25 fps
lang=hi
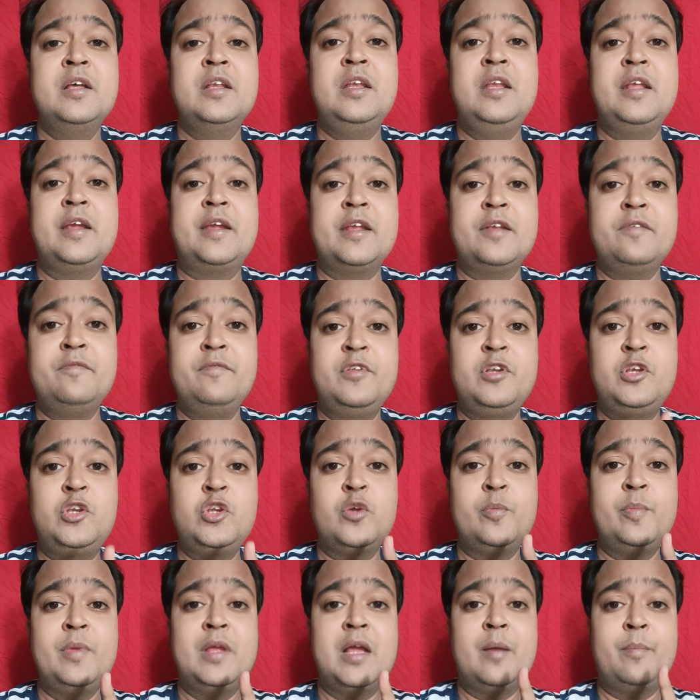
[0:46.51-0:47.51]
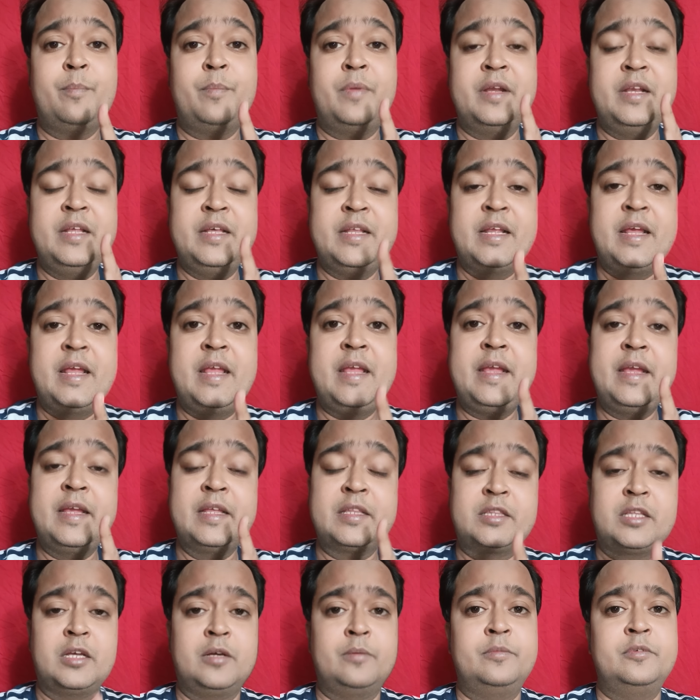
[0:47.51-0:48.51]
लेकिन वीडियो में आप बने रहेंगे
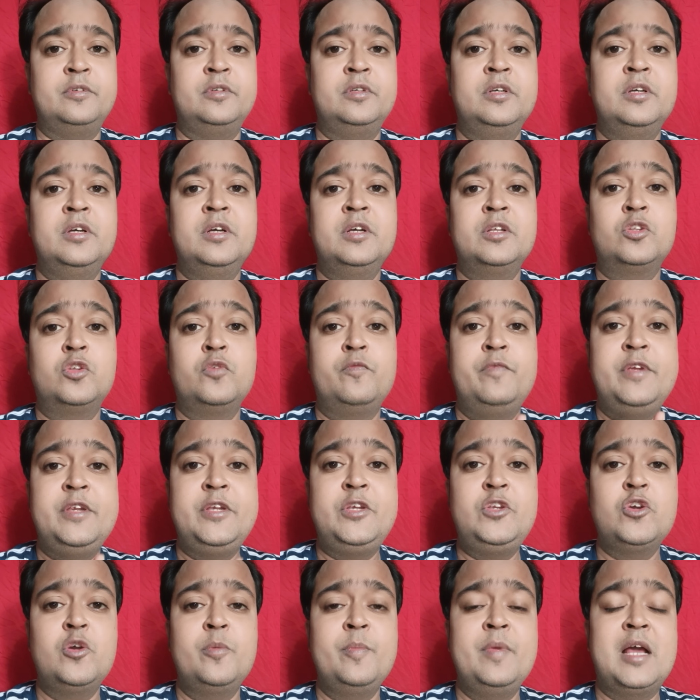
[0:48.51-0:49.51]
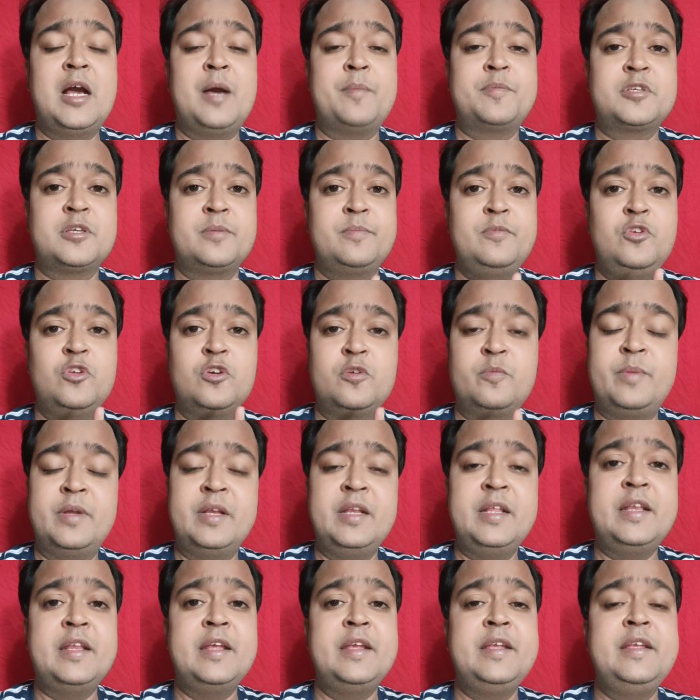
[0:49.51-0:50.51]
तब तो वीडियो में आप सभी लोग
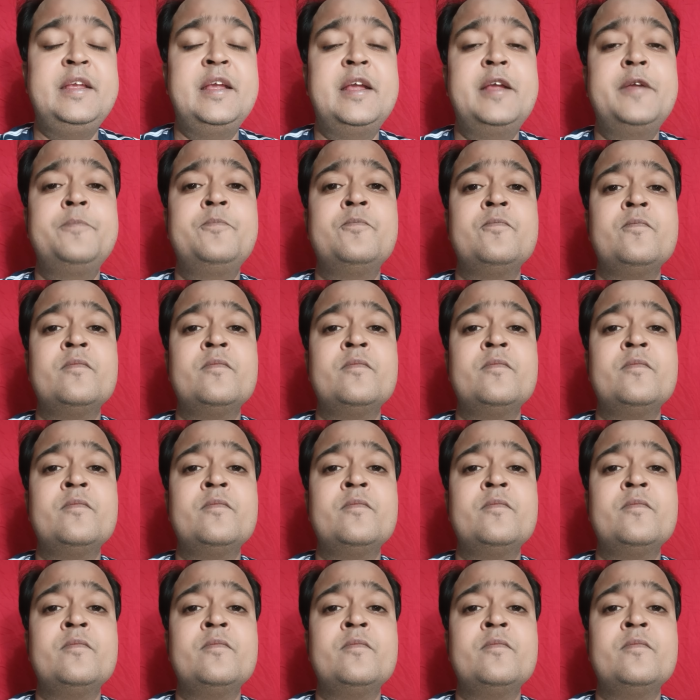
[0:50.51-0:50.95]
बने रहिए